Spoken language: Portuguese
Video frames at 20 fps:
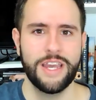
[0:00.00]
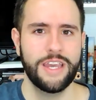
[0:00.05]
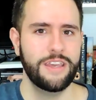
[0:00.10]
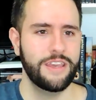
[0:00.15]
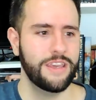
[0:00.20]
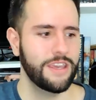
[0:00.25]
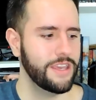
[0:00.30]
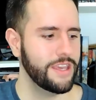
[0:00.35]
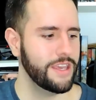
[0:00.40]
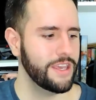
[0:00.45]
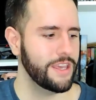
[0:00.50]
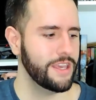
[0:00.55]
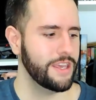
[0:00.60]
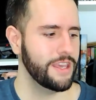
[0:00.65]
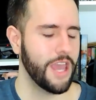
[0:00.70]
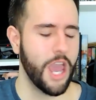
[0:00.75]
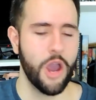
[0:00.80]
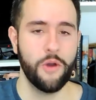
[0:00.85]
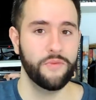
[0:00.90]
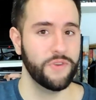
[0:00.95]

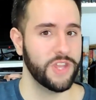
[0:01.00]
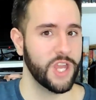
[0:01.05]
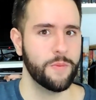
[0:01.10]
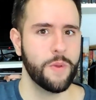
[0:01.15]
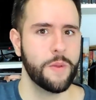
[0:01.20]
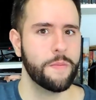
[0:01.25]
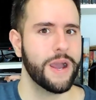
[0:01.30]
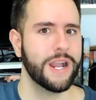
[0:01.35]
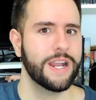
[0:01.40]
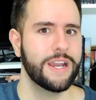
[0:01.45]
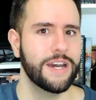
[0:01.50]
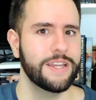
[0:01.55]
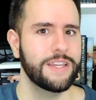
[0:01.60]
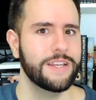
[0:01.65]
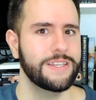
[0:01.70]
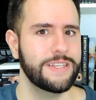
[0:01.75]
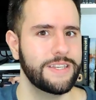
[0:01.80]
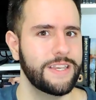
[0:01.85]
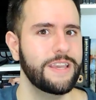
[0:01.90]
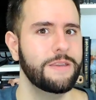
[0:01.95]
E é um final bem
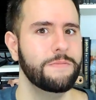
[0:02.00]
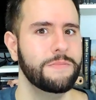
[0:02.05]
bacana, assim,